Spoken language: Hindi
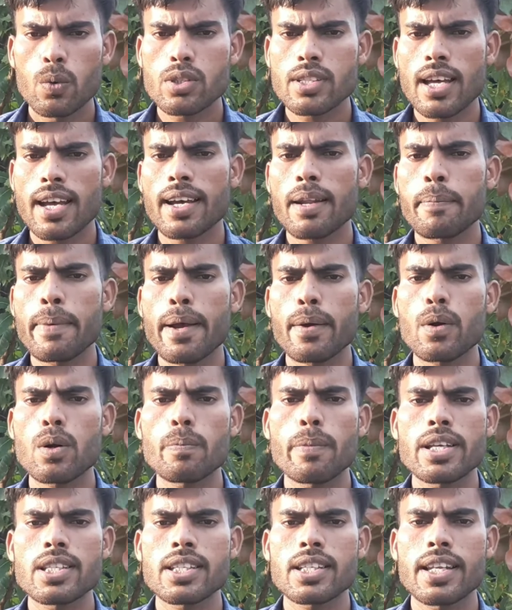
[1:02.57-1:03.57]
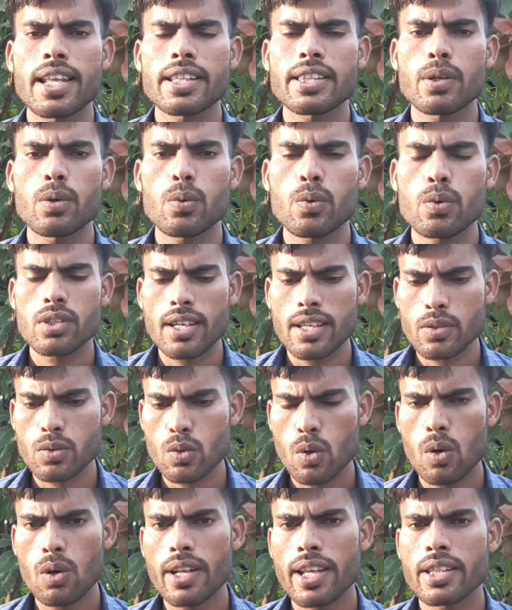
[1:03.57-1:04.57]
उसका अगर बैकग्राउंड मैजिक लेते उसका
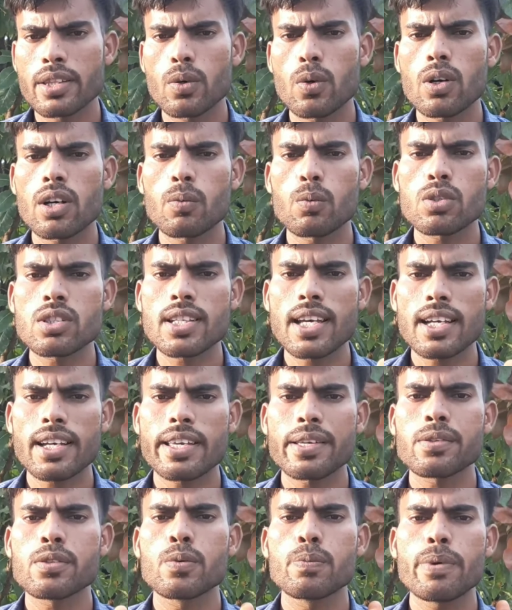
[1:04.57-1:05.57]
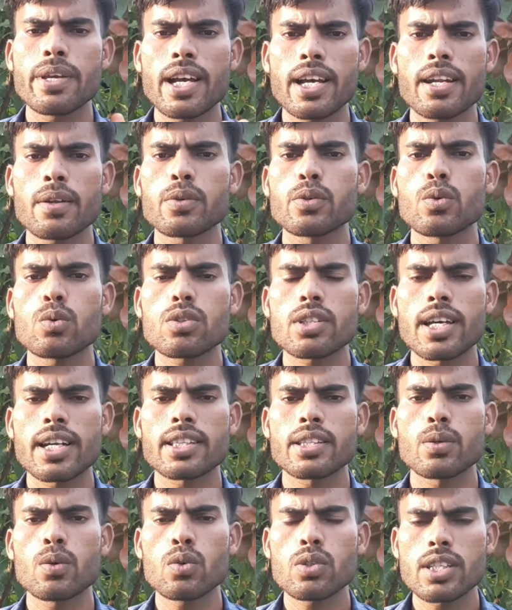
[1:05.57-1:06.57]
सॉन्ग लेते हो अगर उसका कुछ भी अगर यूज
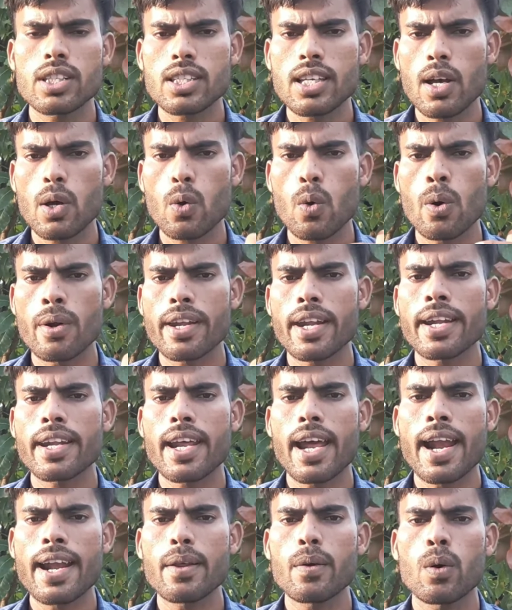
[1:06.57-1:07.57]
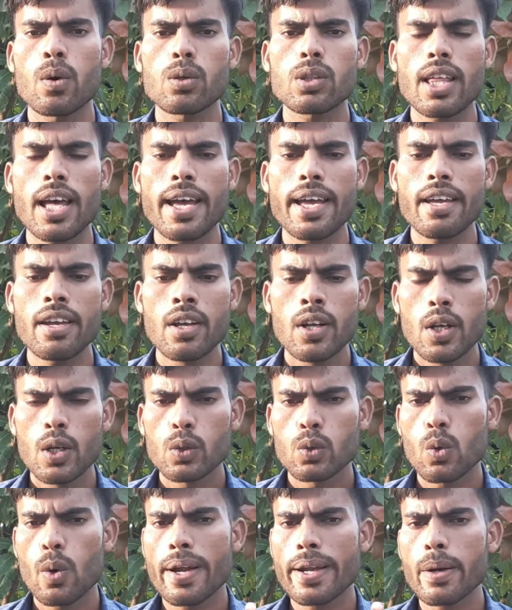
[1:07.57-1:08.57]
करते हो जिसका कॉन्टेंट एड होता है
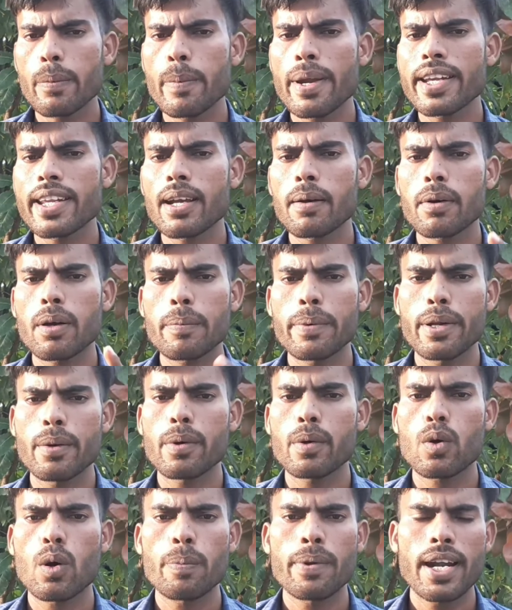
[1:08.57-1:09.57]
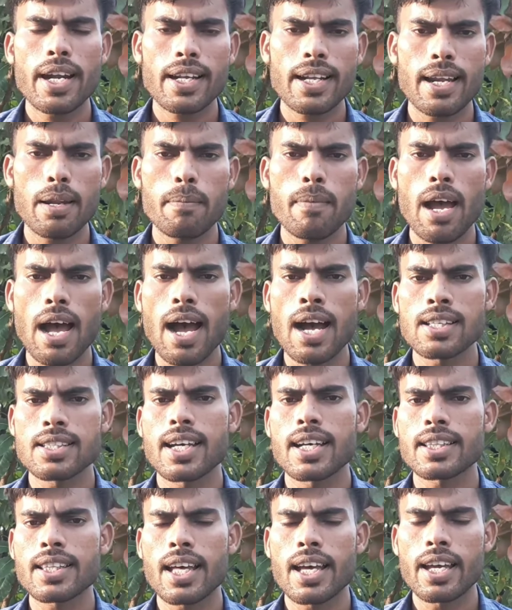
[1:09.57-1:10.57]
तो ऑटोमेटिक आपका वीडियो का कॉपीराइट क्लेम आ
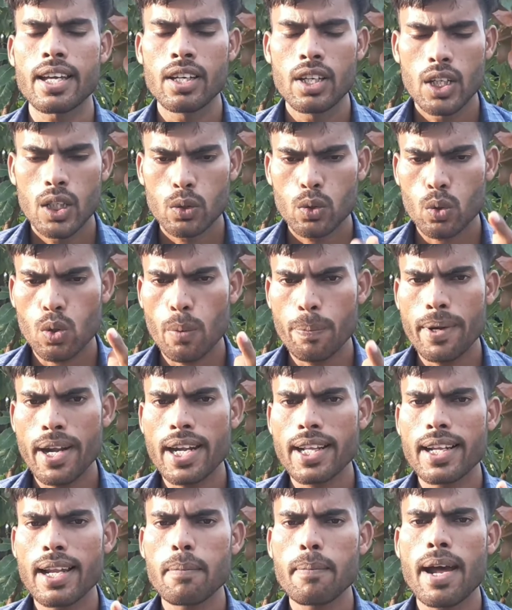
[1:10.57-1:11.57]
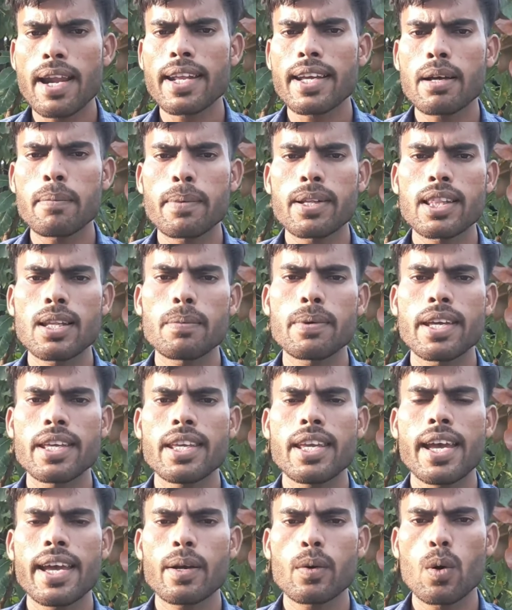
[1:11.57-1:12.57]
जाता है तो कॉपीराइट क्लेम आने का मतलब
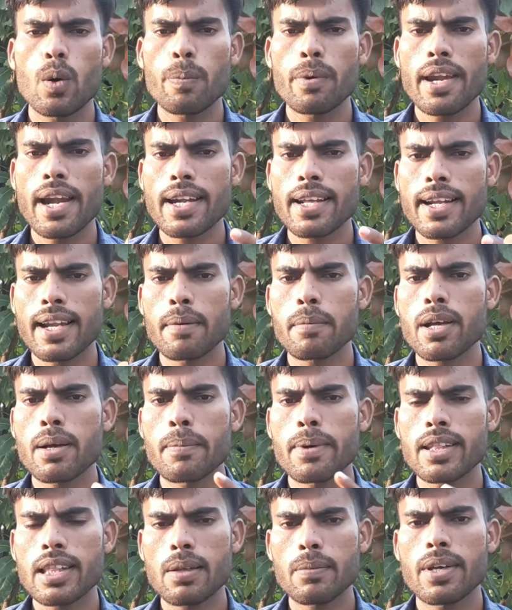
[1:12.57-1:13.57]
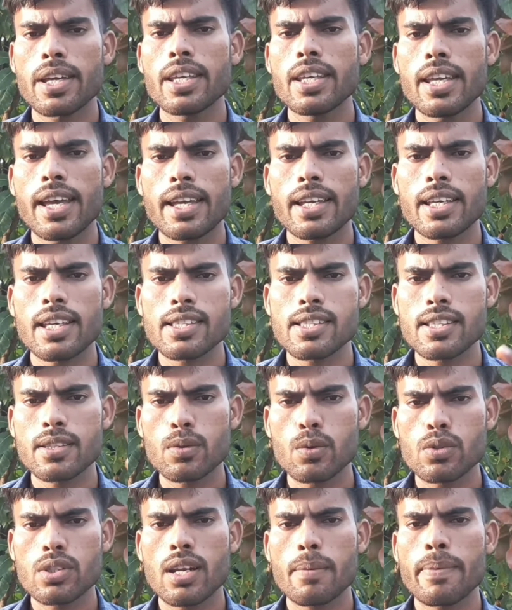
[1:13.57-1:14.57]
यही है कॉपीराइट क्लेम का मतलब यही है किसी
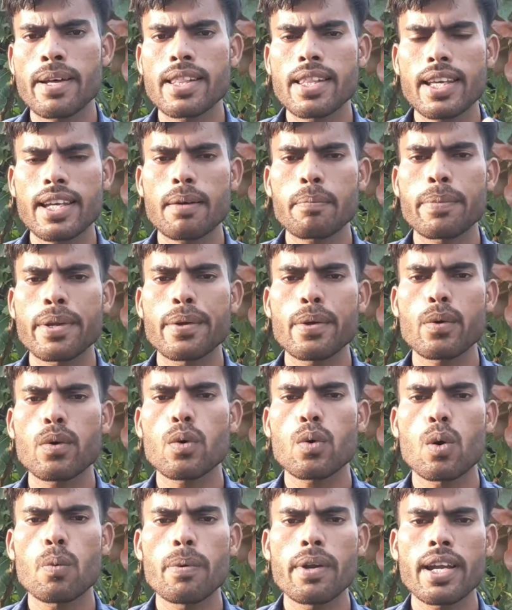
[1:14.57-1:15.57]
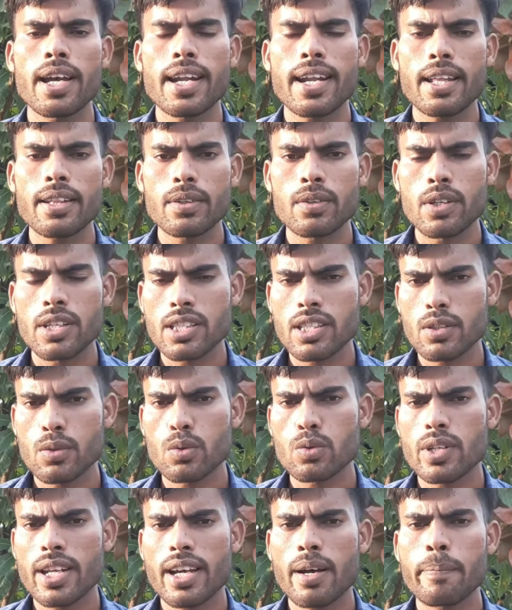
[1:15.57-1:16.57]
दूसरे बंदे का वीडियो को कॉपी करना किसी
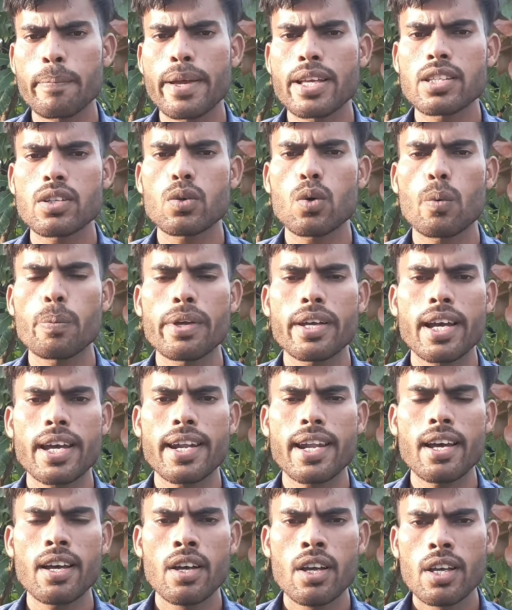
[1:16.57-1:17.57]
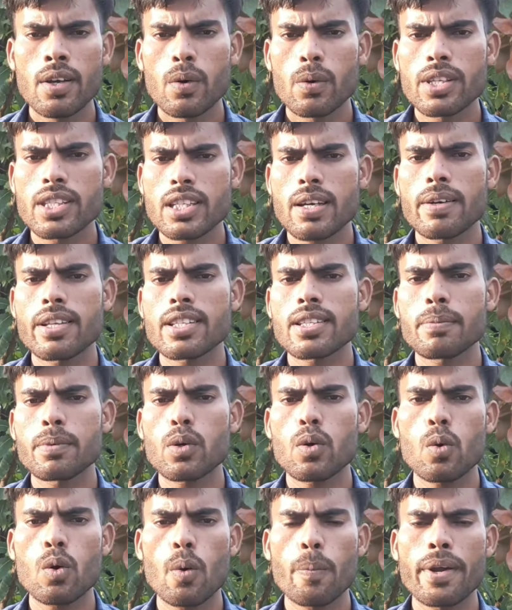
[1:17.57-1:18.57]
दूसरे का मैजिक कॉपी करना इसका वजह से हम
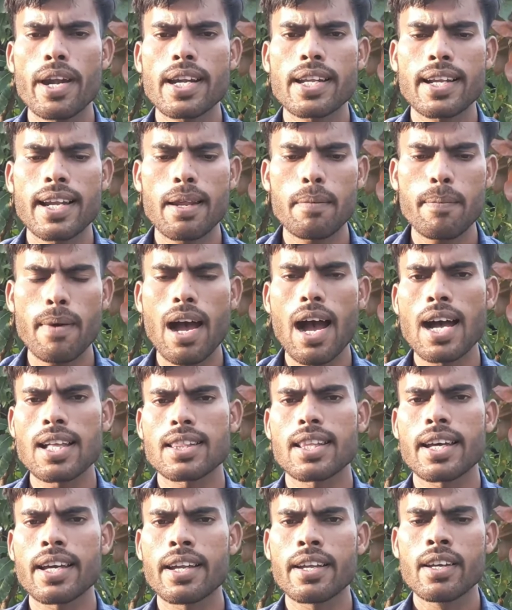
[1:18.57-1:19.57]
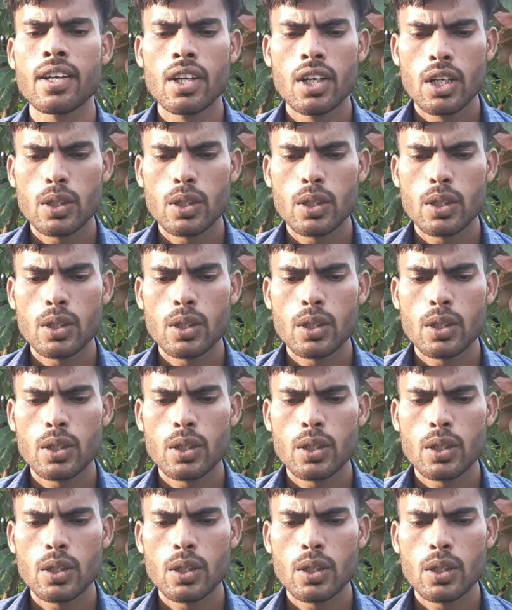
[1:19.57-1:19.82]
लोग को कॉपीराइट क्लेम आता है